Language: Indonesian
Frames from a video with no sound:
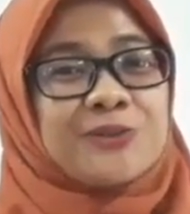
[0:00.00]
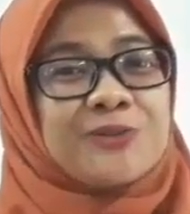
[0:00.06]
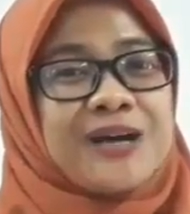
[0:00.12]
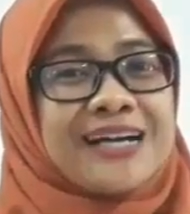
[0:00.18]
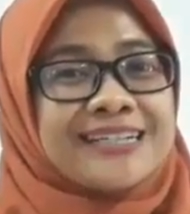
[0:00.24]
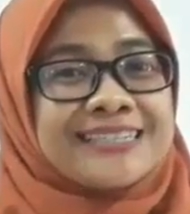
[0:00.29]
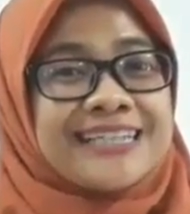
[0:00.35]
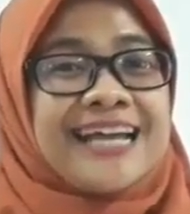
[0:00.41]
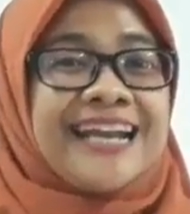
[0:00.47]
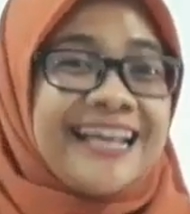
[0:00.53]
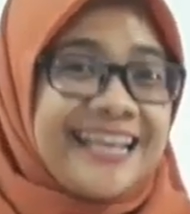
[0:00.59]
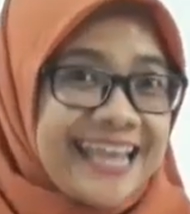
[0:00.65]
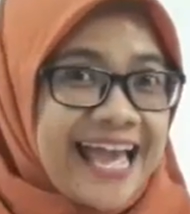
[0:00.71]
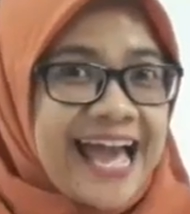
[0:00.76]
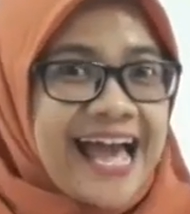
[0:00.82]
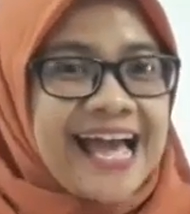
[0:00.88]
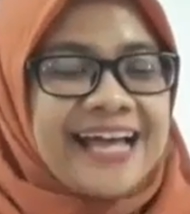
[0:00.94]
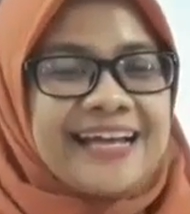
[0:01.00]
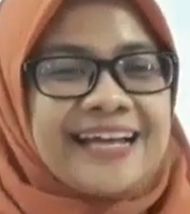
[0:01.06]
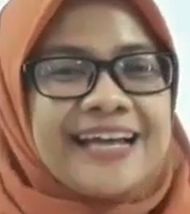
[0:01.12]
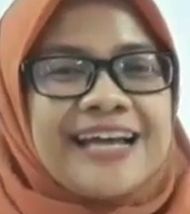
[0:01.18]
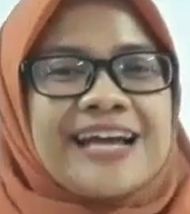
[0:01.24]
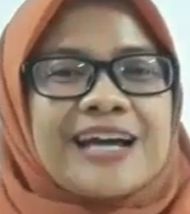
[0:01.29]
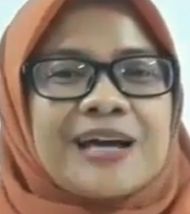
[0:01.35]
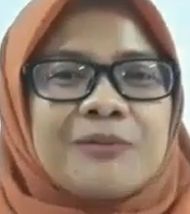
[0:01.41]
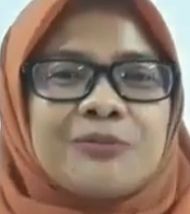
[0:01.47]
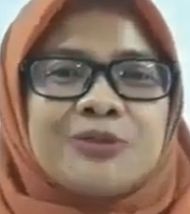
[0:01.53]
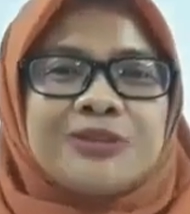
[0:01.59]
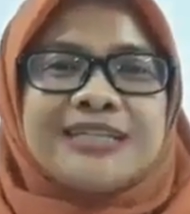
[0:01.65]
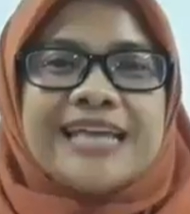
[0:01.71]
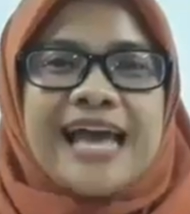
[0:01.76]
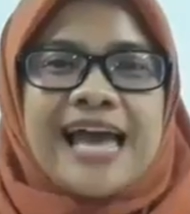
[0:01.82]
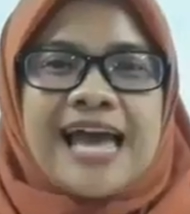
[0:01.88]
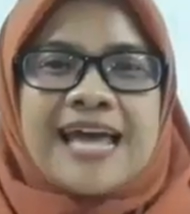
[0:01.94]
tua ke sana ya.
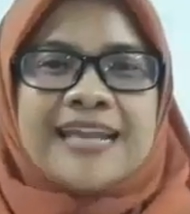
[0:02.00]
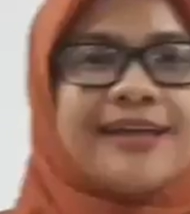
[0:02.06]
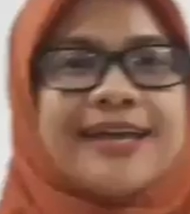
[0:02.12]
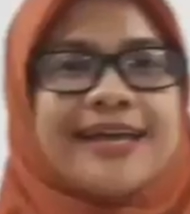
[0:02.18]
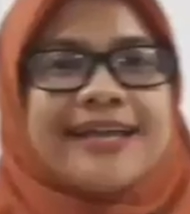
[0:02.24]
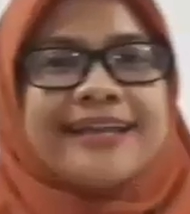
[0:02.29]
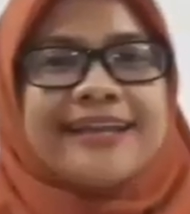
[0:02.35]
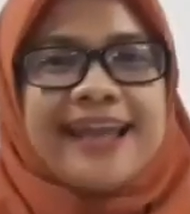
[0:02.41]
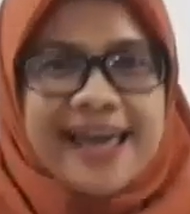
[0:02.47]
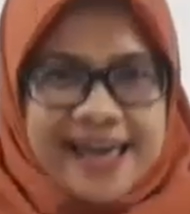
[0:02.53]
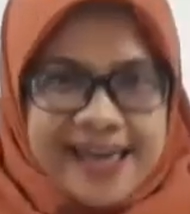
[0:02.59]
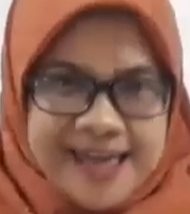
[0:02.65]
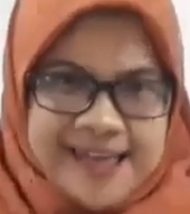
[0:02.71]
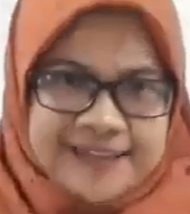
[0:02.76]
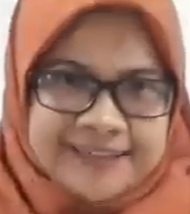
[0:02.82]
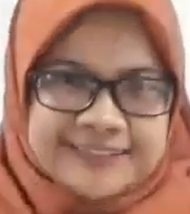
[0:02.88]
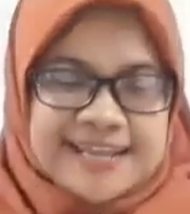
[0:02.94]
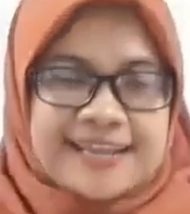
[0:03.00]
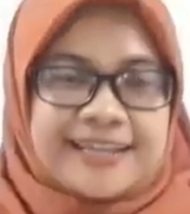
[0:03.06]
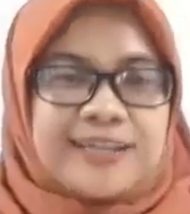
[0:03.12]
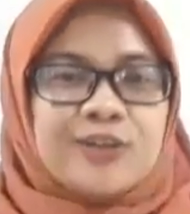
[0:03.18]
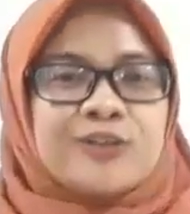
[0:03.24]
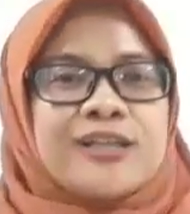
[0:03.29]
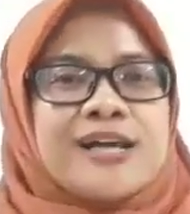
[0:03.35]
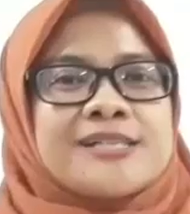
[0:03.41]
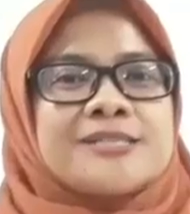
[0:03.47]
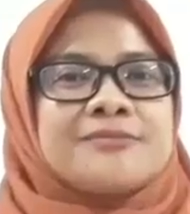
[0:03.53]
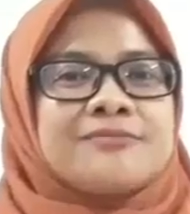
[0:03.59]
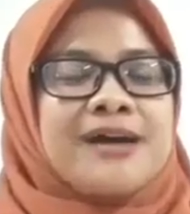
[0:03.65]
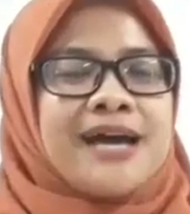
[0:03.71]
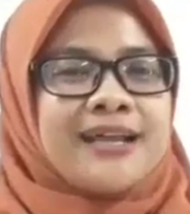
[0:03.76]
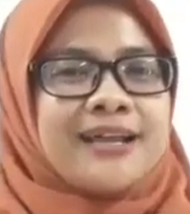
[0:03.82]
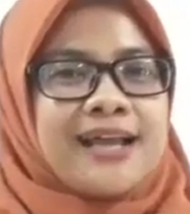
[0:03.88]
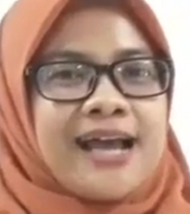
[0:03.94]
Kemudian, nah dari Kota
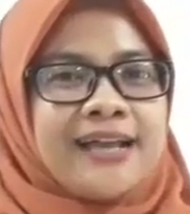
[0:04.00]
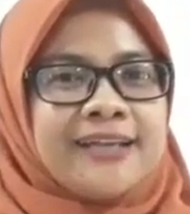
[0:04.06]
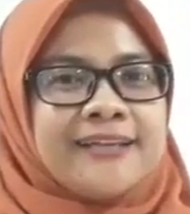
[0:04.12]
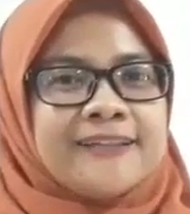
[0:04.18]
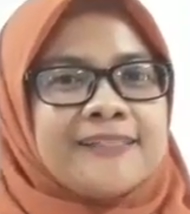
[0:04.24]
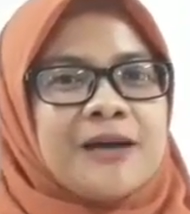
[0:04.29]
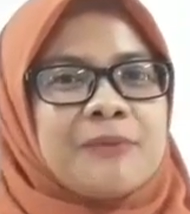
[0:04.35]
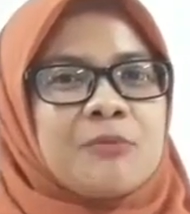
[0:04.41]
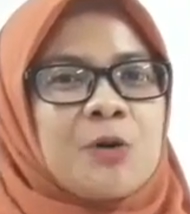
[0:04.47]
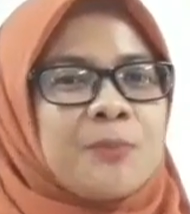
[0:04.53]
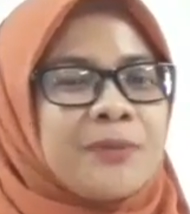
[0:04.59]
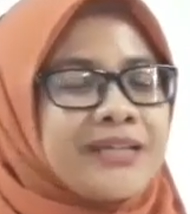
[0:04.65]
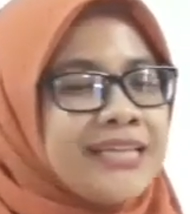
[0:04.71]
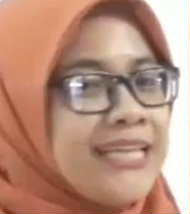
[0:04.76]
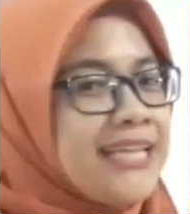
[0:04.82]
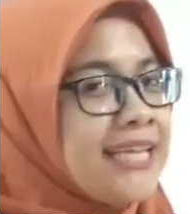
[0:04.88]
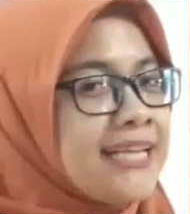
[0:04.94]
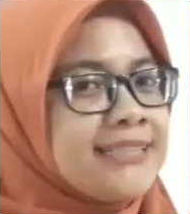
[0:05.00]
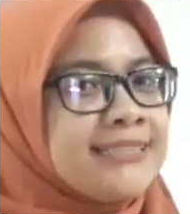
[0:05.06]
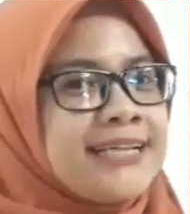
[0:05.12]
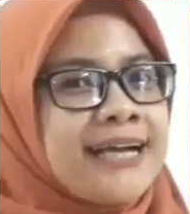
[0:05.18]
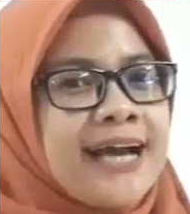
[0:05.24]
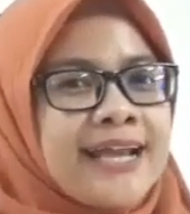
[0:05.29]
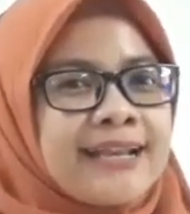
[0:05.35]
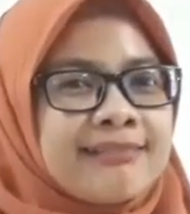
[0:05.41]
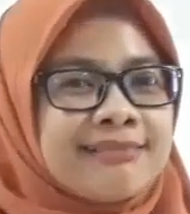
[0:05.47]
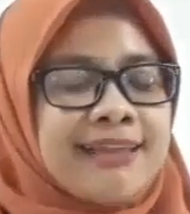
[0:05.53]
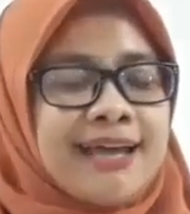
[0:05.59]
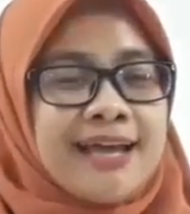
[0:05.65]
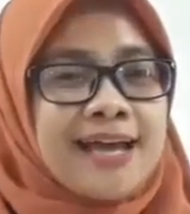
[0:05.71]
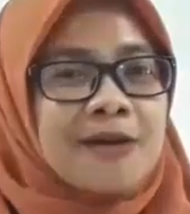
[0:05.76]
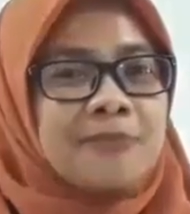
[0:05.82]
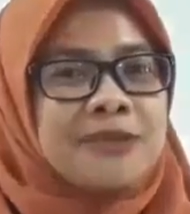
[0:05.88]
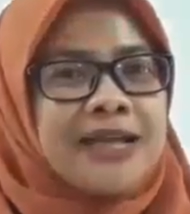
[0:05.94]
Semarang kita mau pergi nih ke
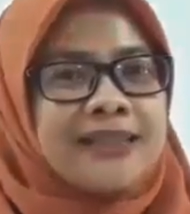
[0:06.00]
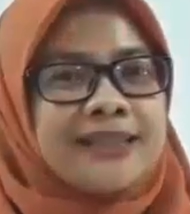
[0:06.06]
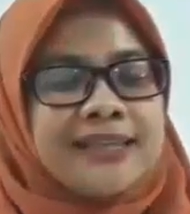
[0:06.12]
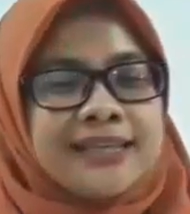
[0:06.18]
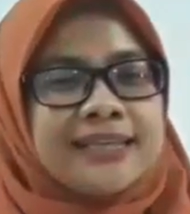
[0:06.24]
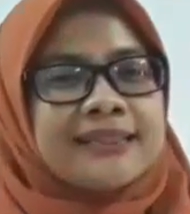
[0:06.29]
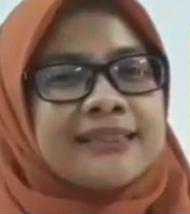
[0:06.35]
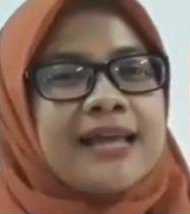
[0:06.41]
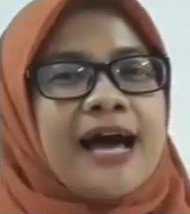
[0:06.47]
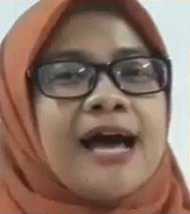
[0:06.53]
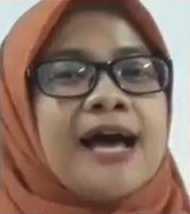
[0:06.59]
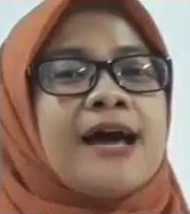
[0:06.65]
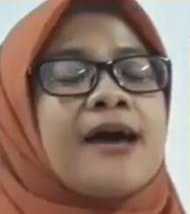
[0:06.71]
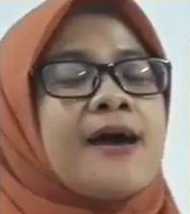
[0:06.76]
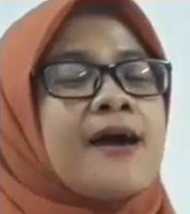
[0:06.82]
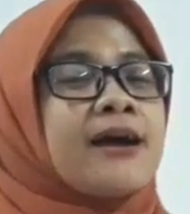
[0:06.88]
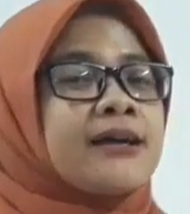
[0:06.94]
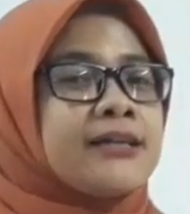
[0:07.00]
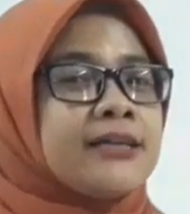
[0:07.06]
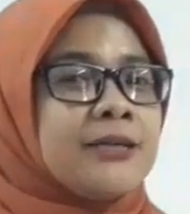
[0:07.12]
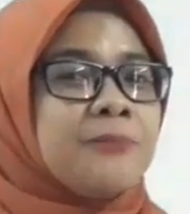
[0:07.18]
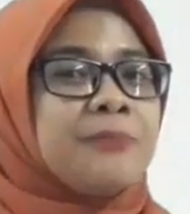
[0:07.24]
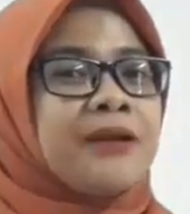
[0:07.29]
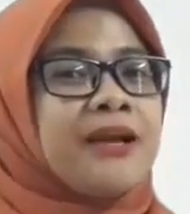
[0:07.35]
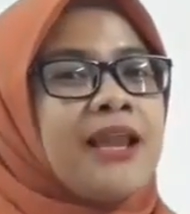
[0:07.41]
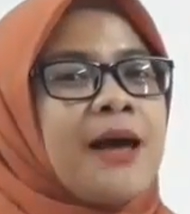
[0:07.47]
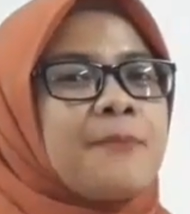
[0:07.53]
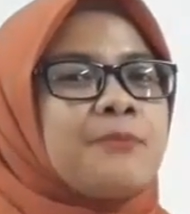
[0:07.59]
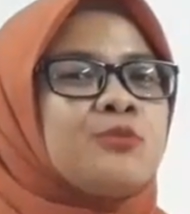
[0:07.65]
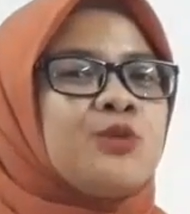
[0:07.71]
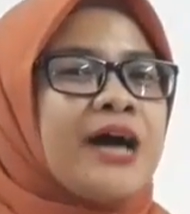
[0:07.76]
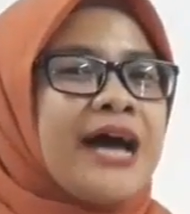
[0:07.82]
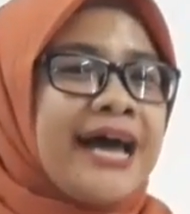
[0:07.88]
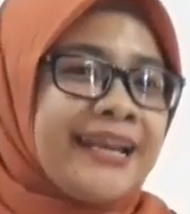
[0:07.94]
Jakarta. Berarti kita ke
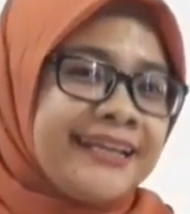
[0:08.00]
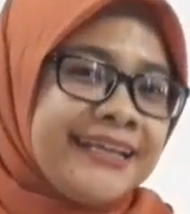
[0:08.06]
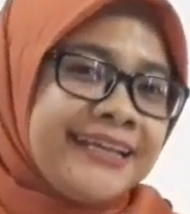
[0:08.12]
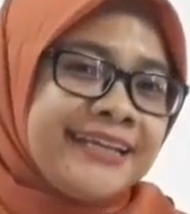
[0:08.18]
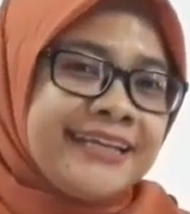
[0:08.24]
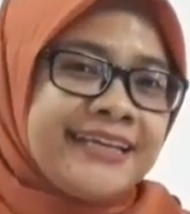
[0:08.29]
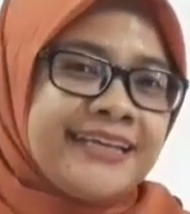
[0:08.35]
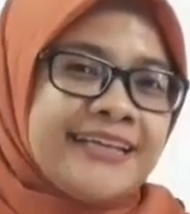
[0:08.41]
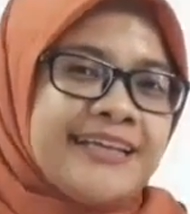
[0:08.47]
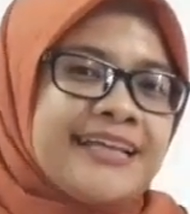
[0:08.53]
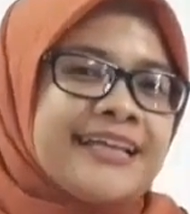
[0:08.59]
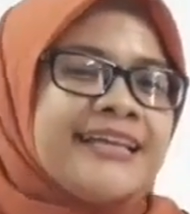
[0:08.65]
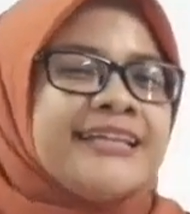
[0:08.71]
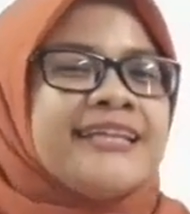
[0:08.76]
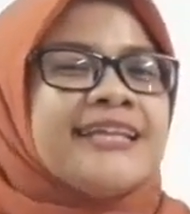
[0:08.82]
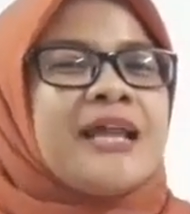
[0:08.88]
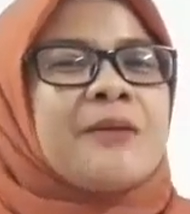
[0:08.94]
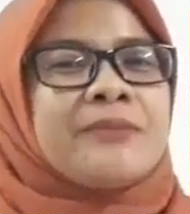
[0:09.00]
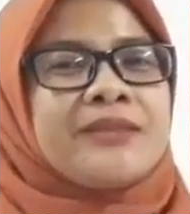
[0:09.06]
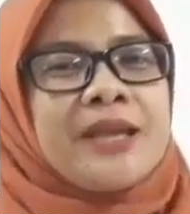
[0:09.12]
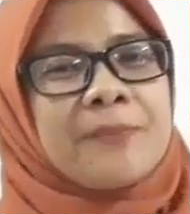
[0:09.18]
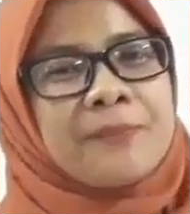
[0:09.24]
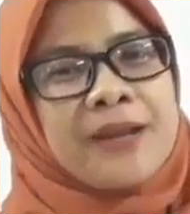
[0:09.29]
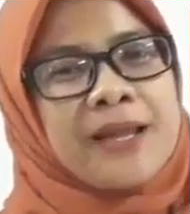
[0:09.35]
pelabuhan ini. Ini namanya